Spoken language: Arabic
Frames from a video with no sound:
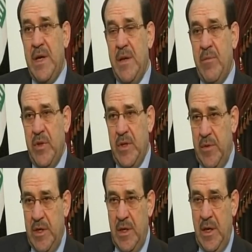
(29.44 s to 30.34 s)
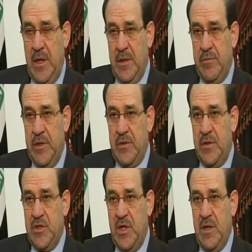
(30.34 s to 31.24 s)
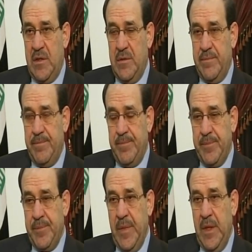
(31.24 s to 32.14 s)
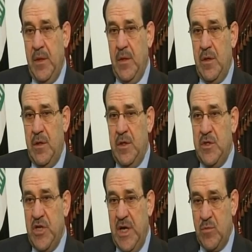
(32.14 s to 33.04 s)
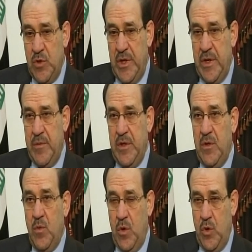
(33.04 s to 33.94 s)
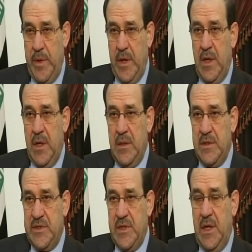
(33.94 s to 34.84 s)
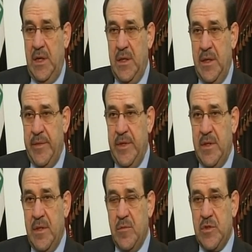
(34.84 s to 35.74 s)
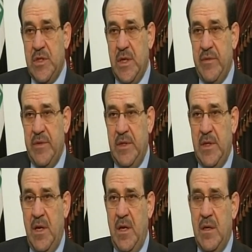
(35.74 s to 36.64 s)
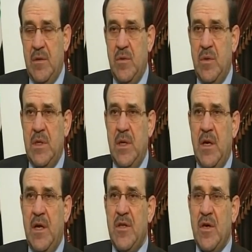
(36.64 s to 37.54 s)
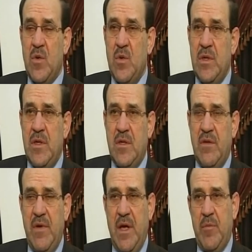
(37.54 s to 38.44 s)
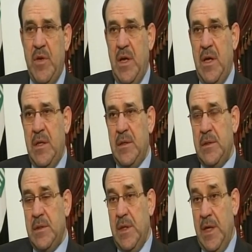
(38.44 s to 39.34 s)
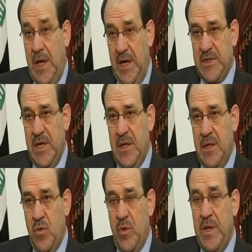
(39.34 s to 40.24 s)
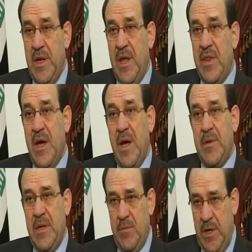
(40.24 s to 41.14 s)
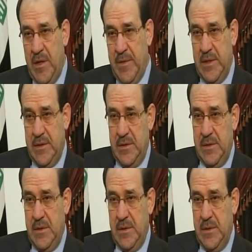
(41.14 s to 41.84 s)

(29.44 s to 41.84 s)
ما نمضي به الآن باتجاه إيجاد مدربين وخبراء للسلاح الأمريكي المشترى في العراق هو أن يكون الاتفاق بلا حصانة وبلا ذهاب إلى البرلمان